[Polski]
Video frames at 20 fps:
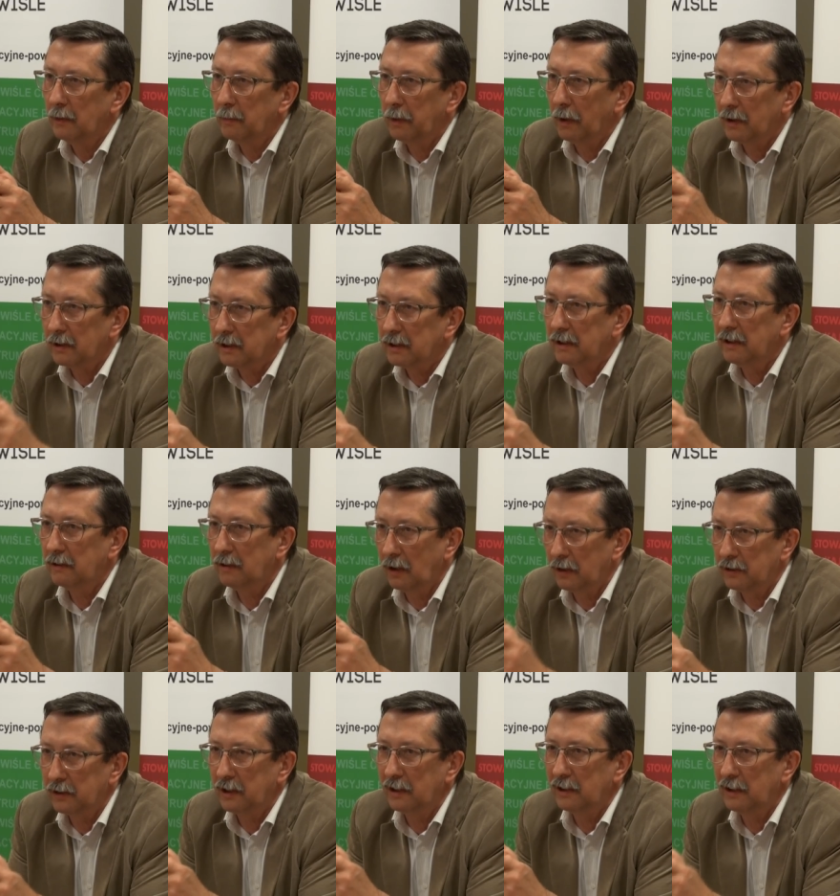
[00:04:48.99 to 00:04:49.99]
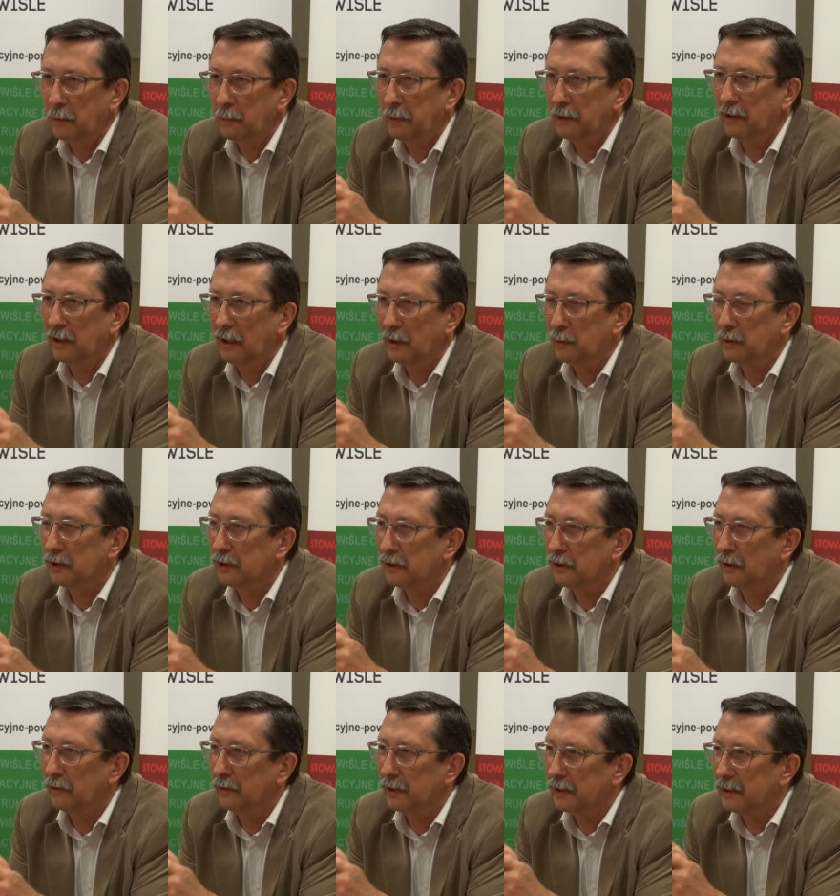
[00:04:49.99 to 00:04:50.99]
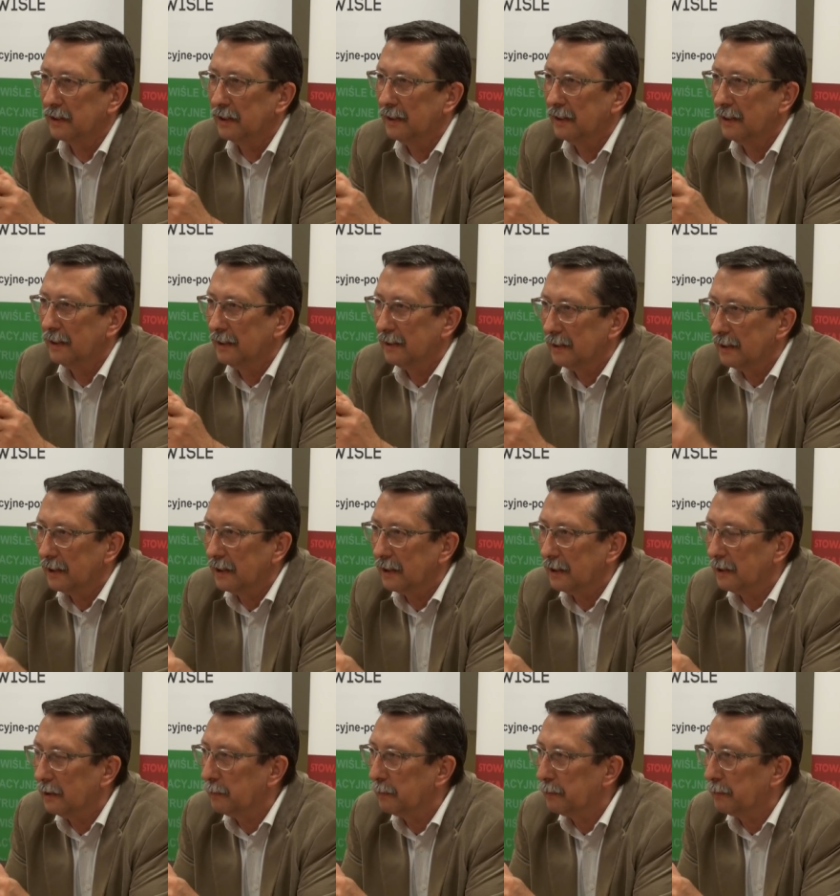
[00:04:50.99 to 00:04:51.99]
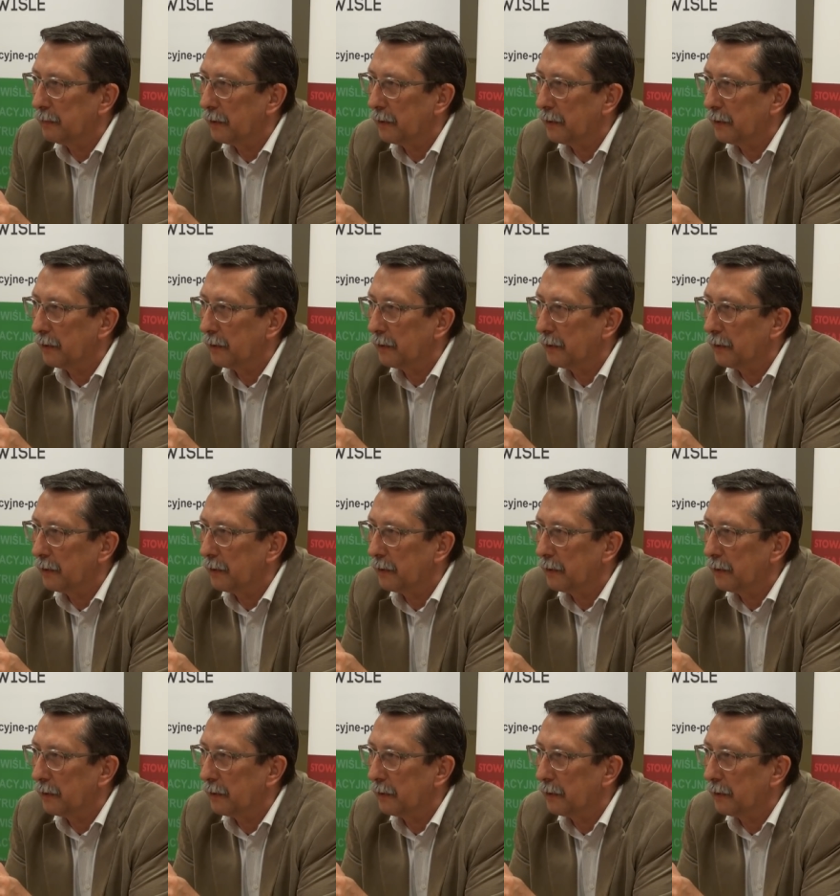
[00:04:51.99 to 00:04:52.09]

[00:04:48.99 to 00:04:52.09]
polskich dążeń niepodległościowych E,